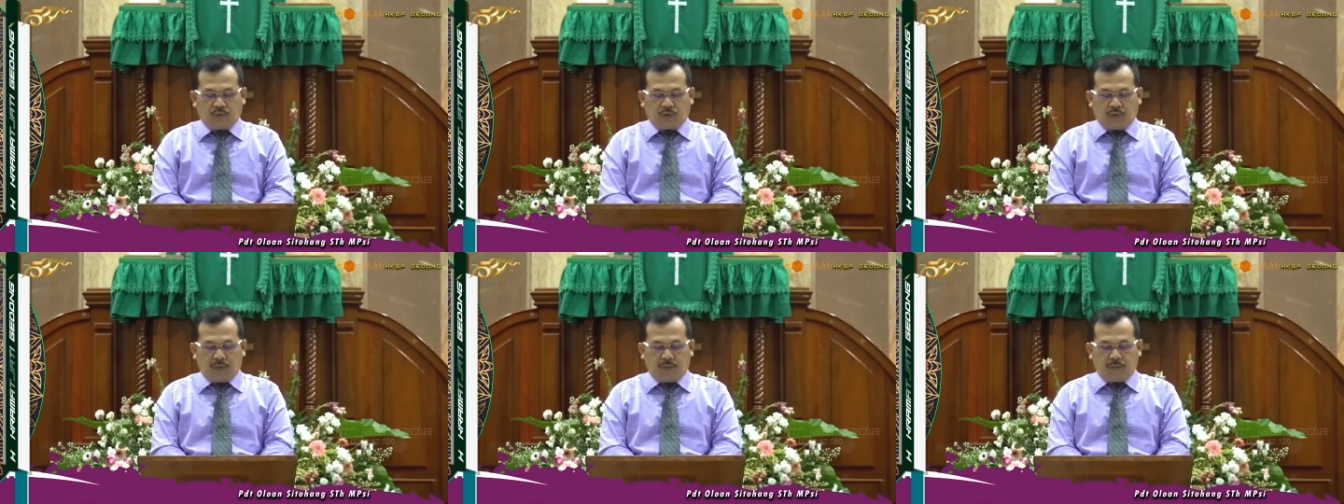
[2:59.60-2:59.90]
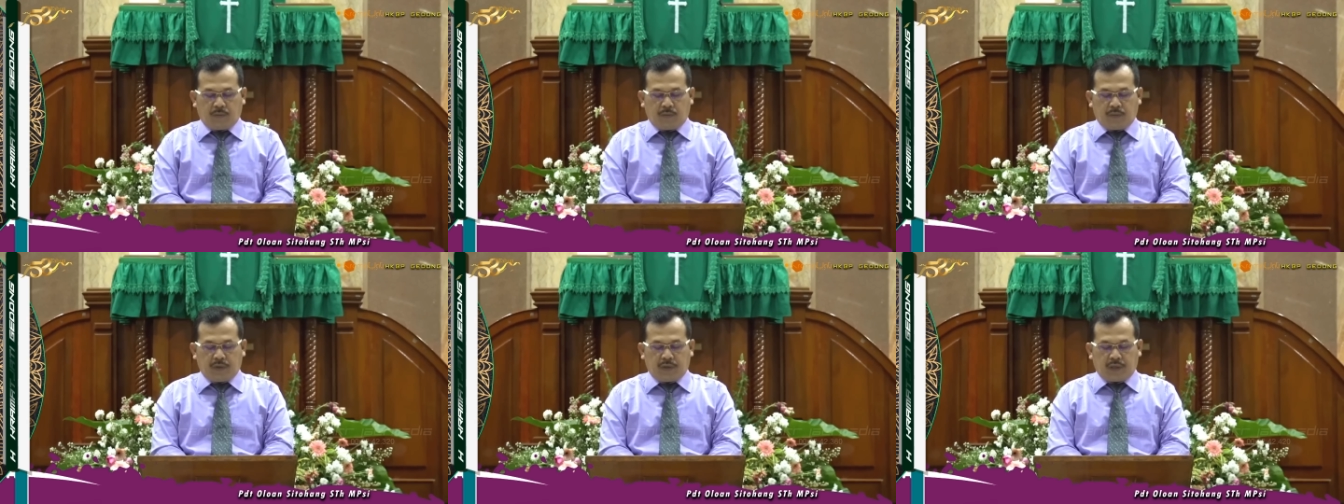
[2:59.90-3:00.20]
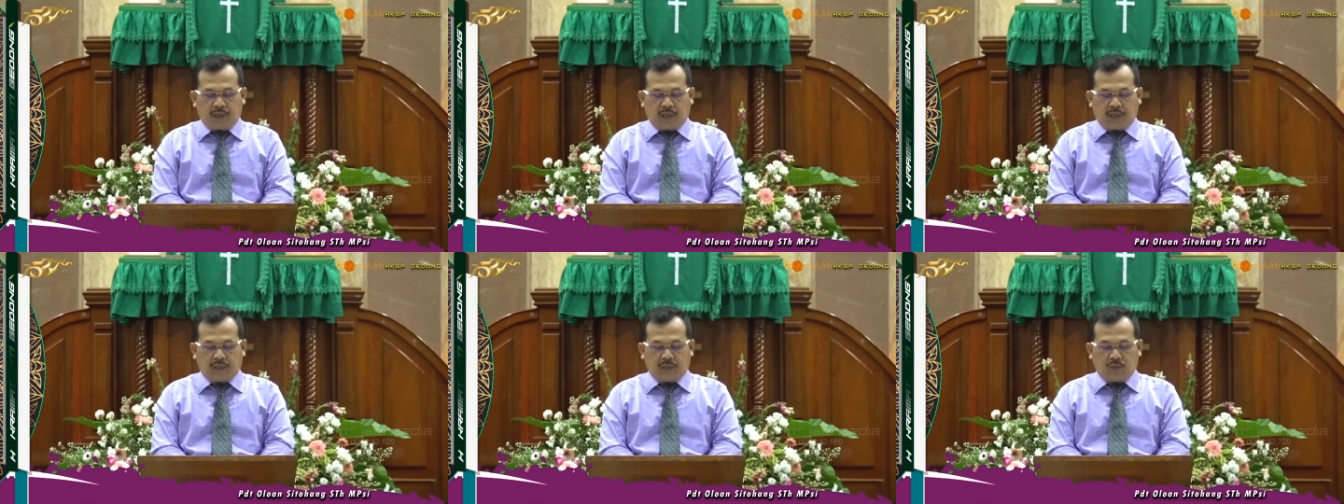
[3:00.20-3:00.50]
Kau telah
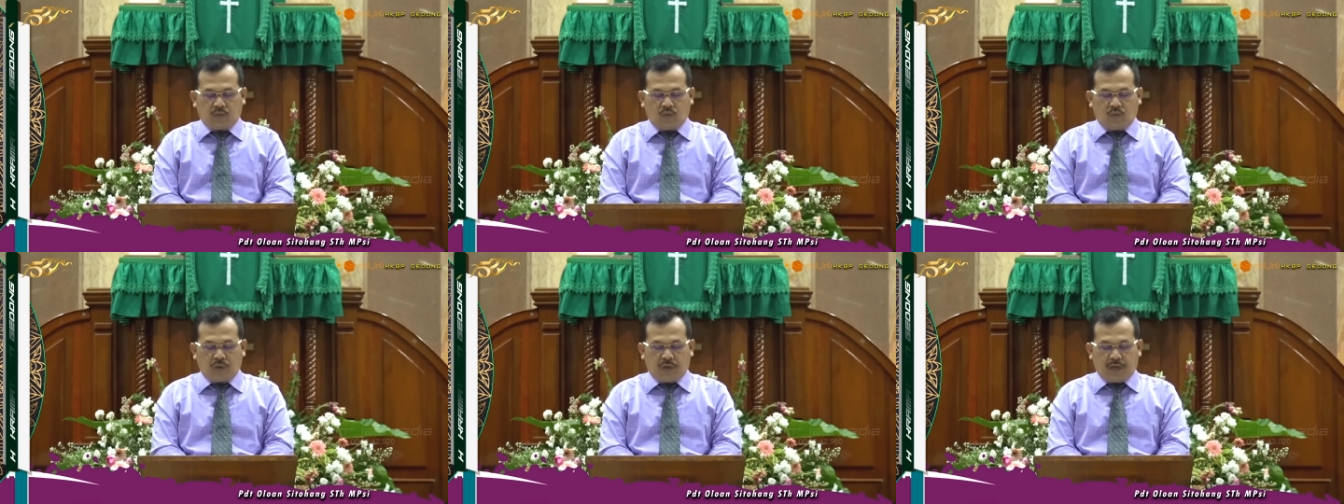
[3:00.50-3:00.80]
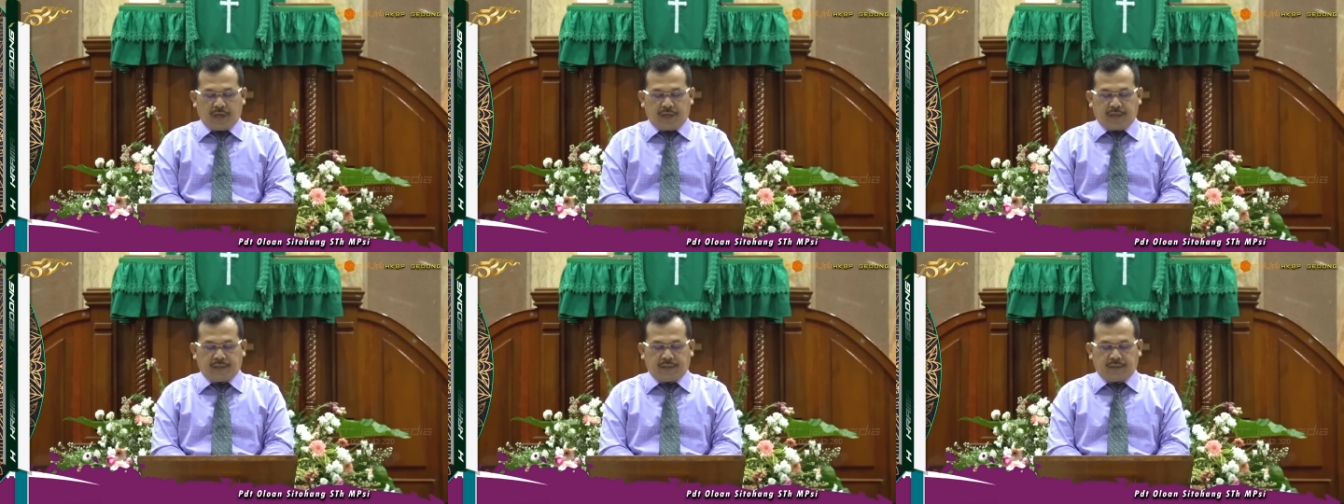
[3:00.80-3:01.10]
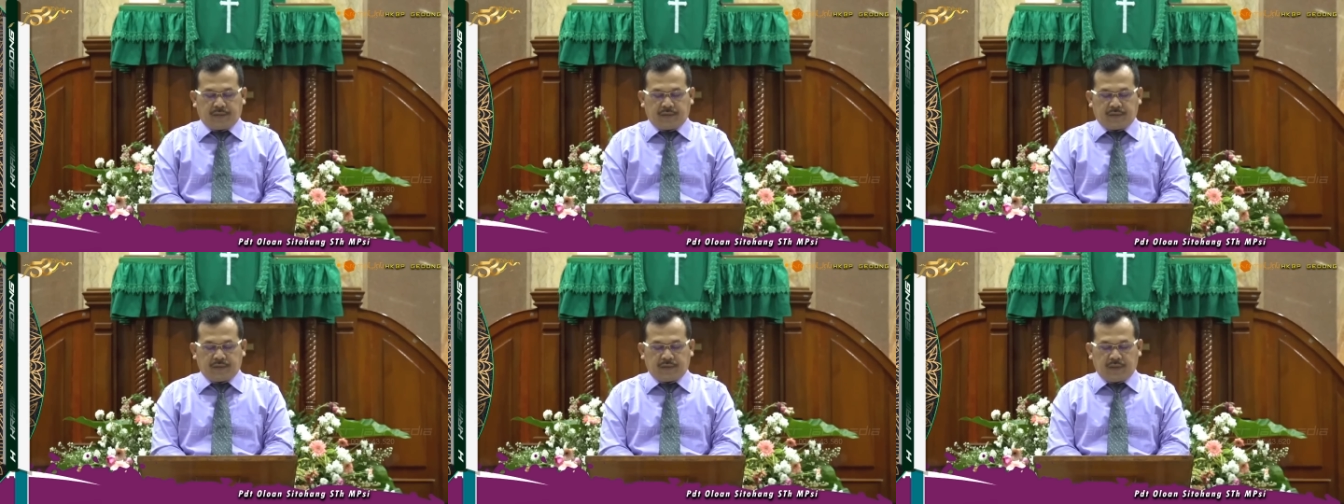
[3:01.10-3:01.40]
memberikan
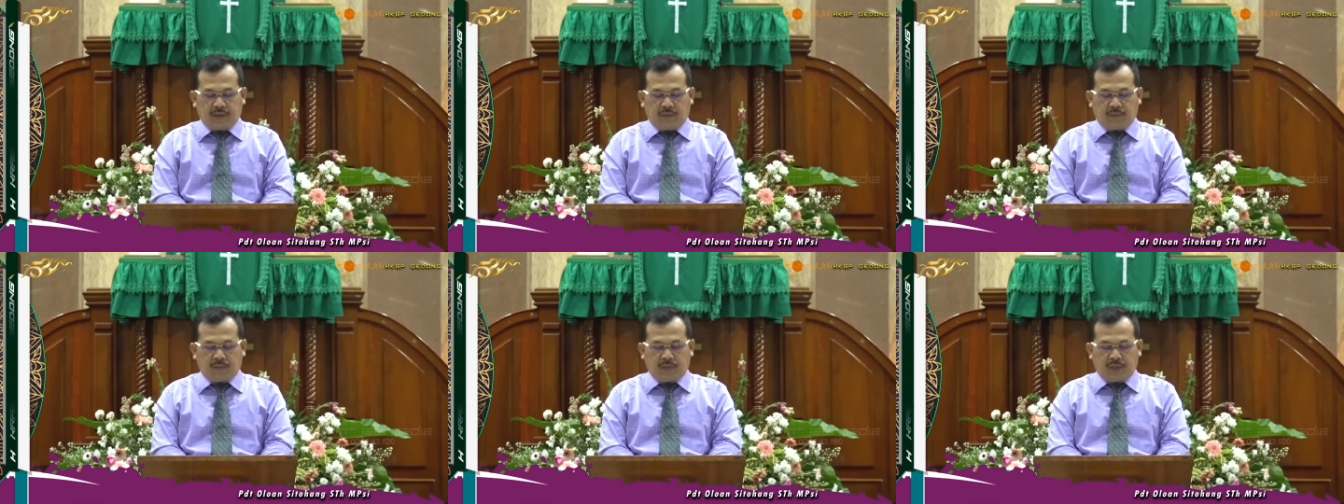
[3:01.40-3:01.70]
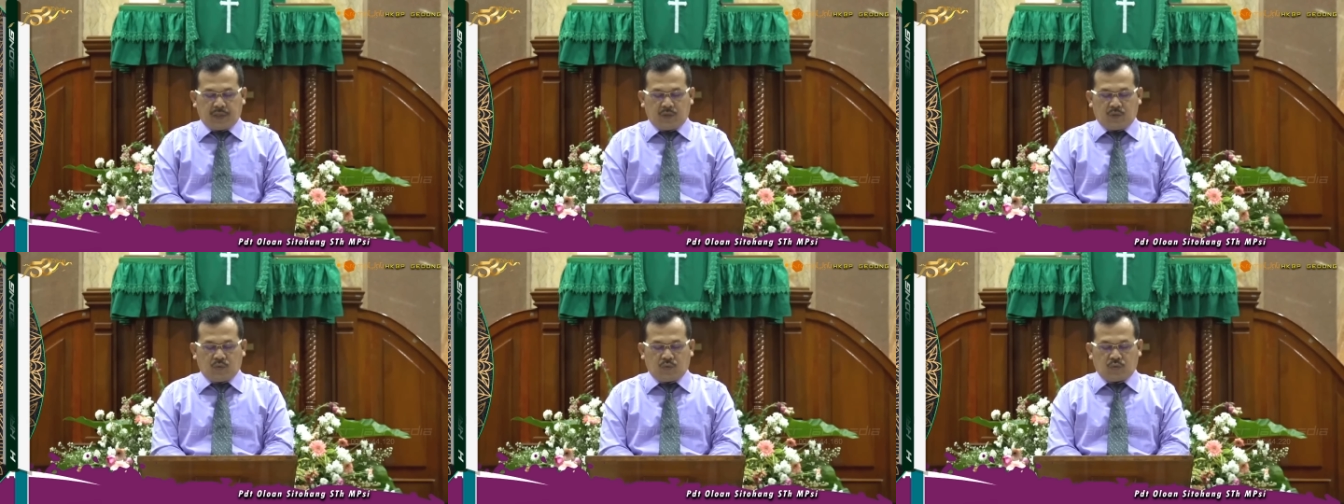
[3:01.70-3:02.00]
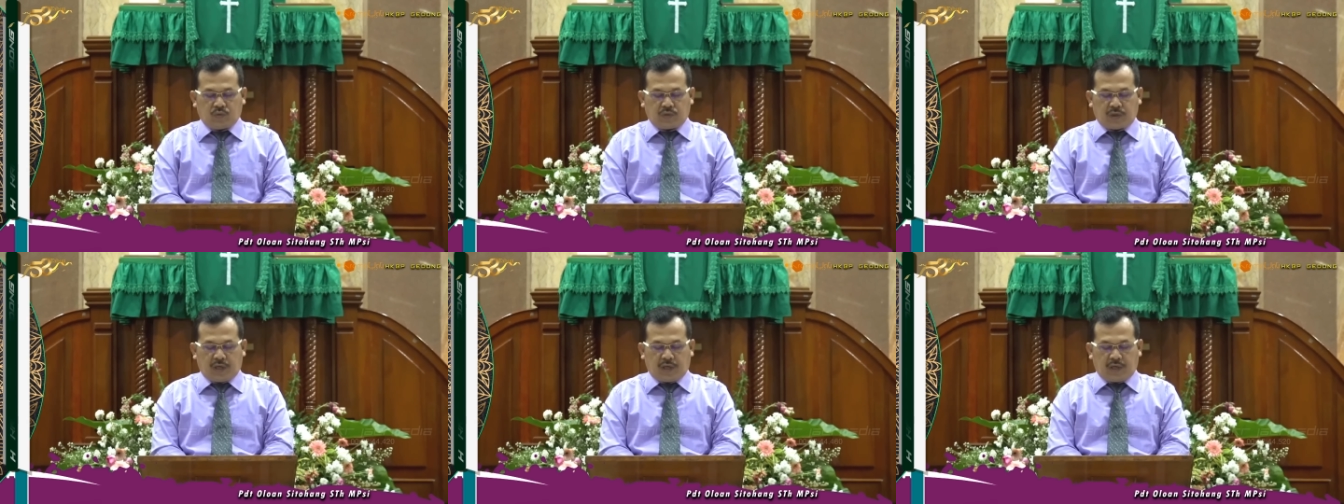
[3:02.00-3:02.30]
renungan yang
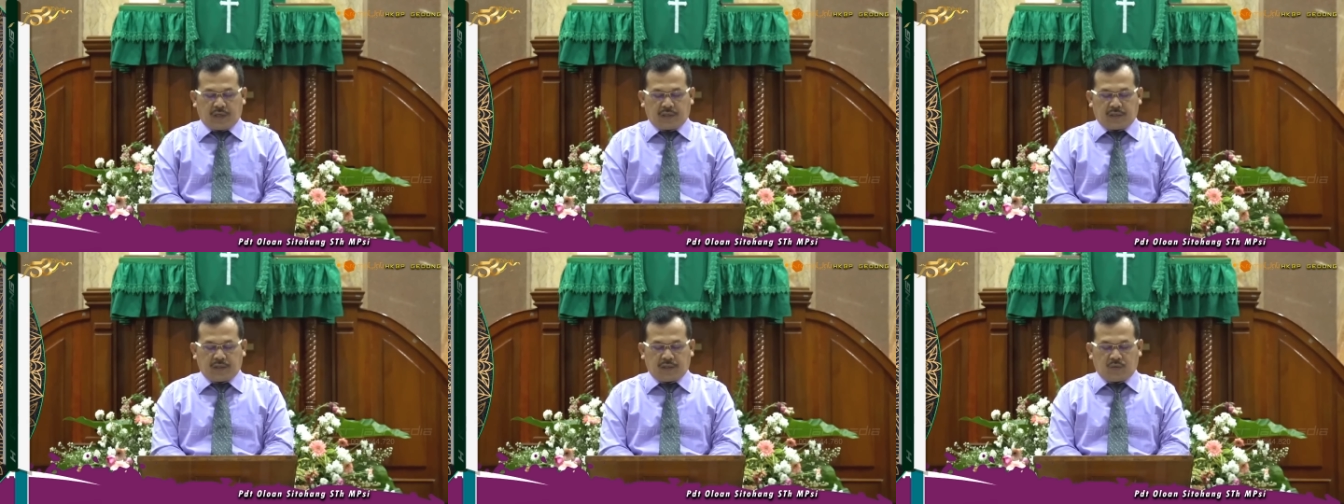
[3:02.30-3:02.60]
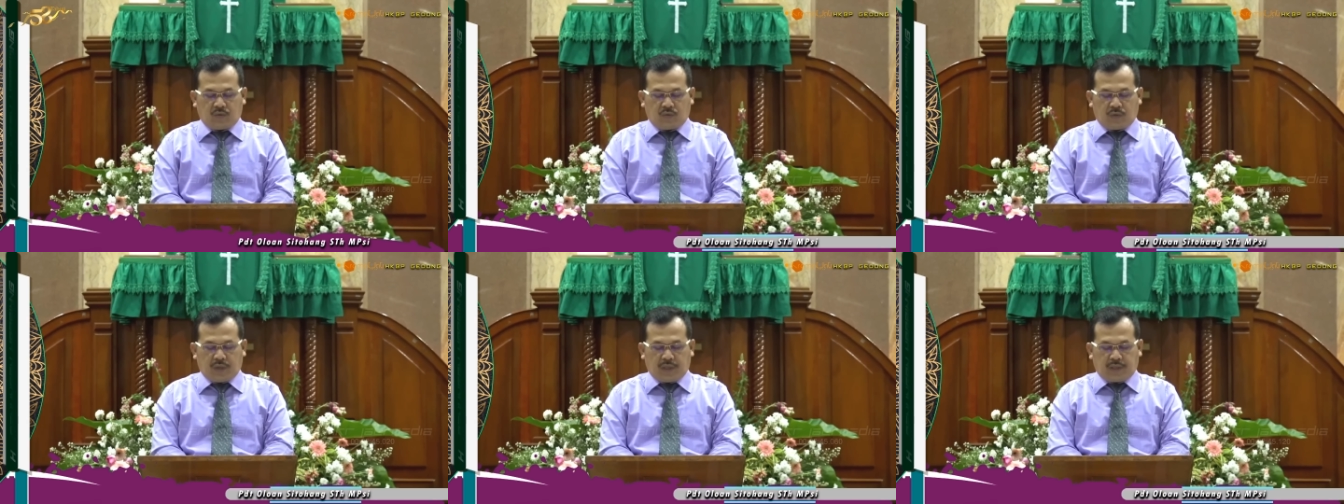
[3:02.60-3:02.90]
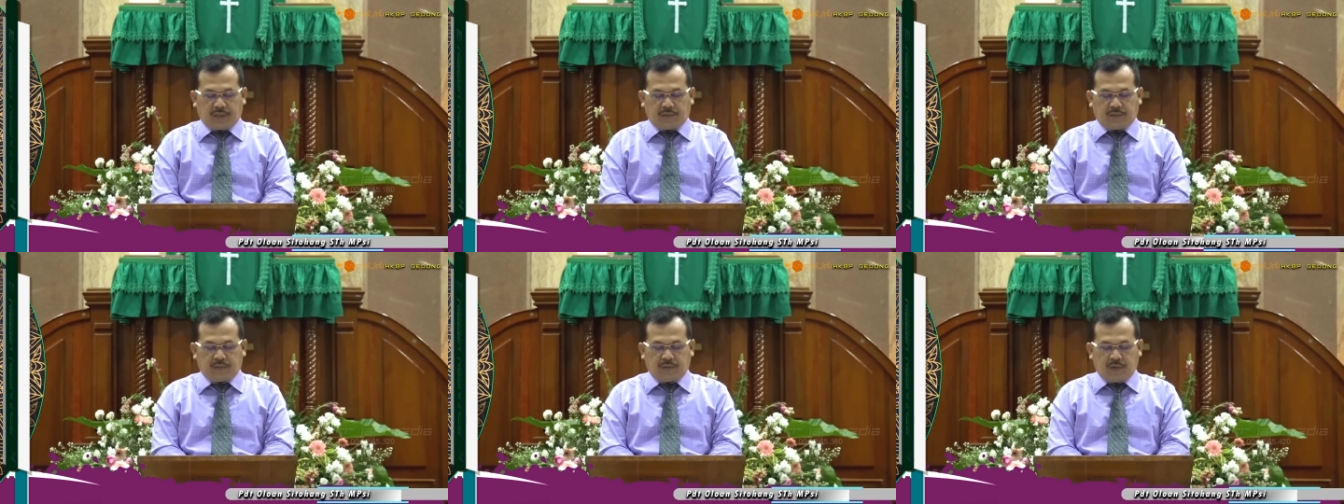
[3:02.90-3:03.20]
begitu sangat ya
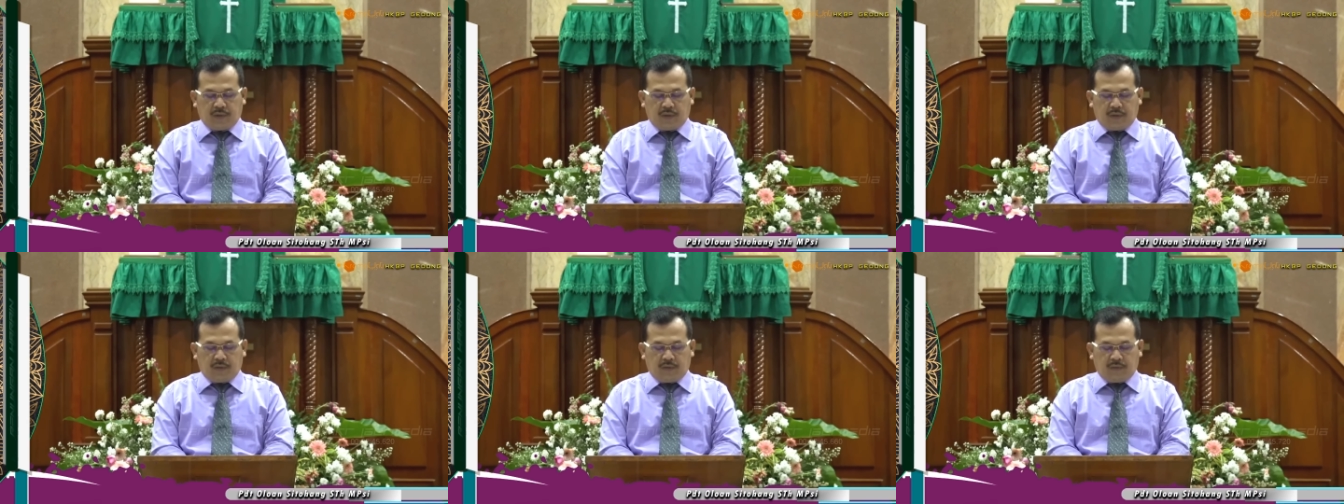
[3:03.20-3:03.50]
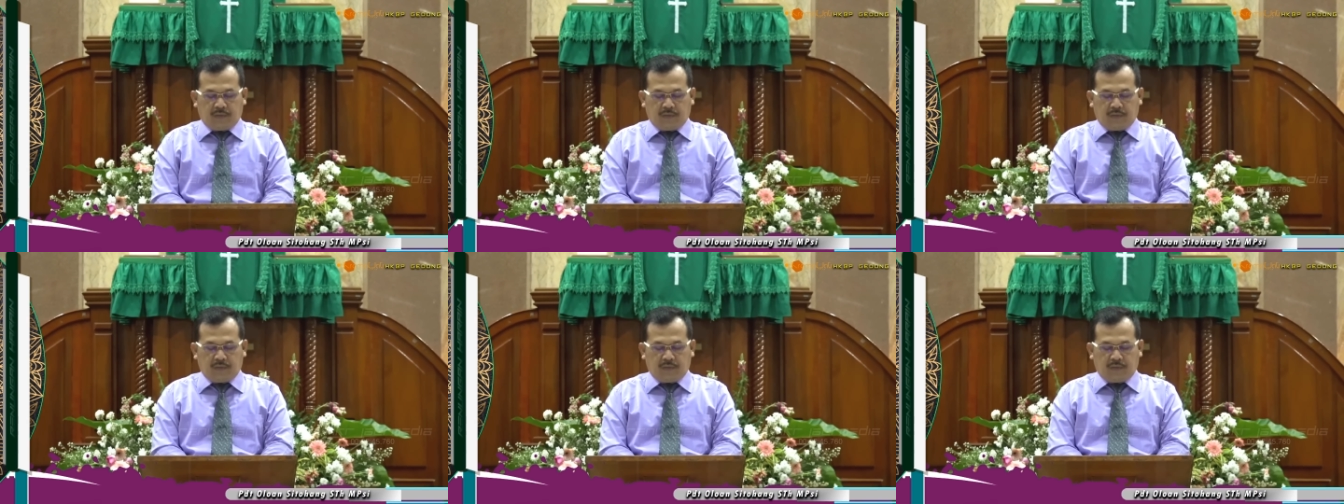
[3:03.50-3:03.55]
Tuhan,